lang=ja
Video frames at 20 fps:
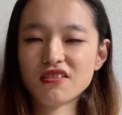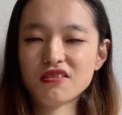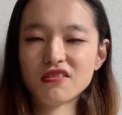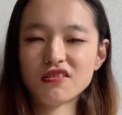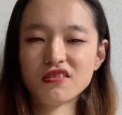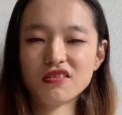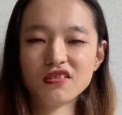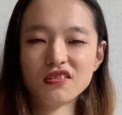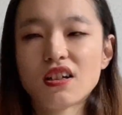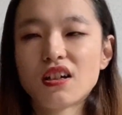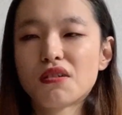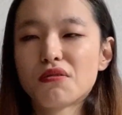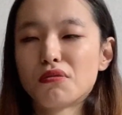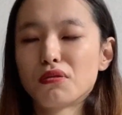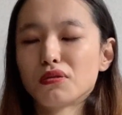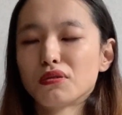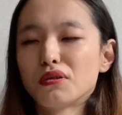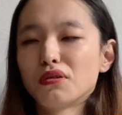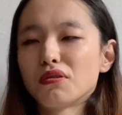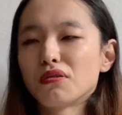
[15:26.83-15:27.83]
このなんかこ
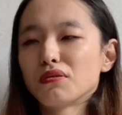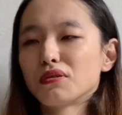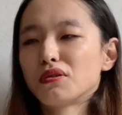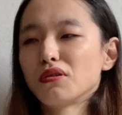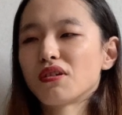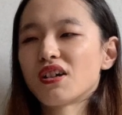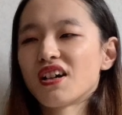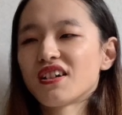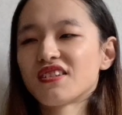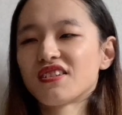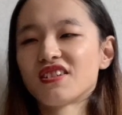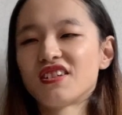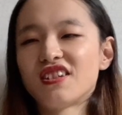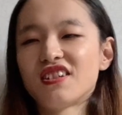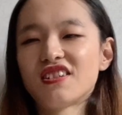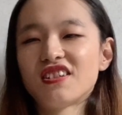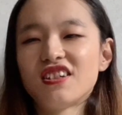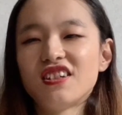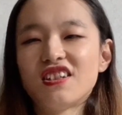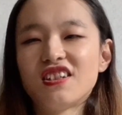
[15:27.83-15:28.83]
う度度が過ぎ
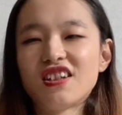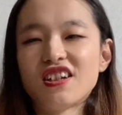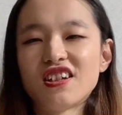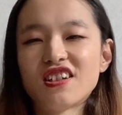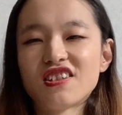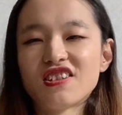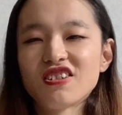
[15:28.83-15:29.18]
すぎて